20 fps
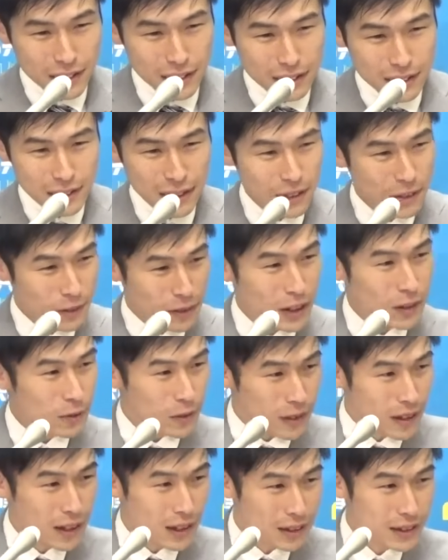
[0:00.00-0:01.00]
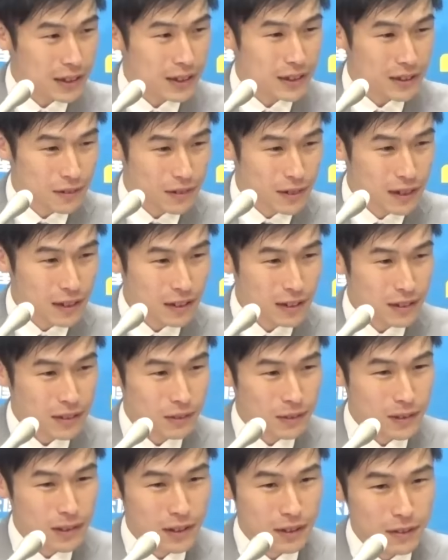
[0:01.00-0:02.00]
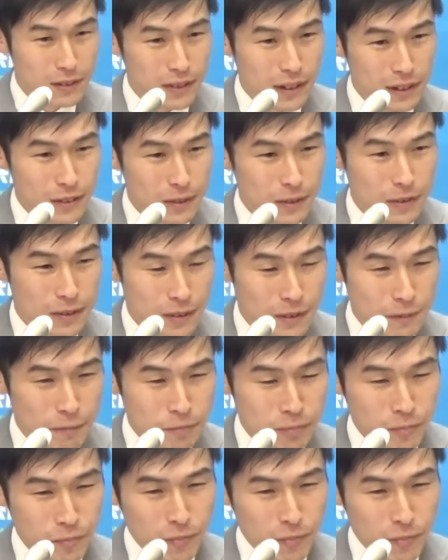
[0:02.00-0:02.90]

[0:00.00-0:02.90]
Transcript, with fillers: 選挙の後の話ですよね総選挙の後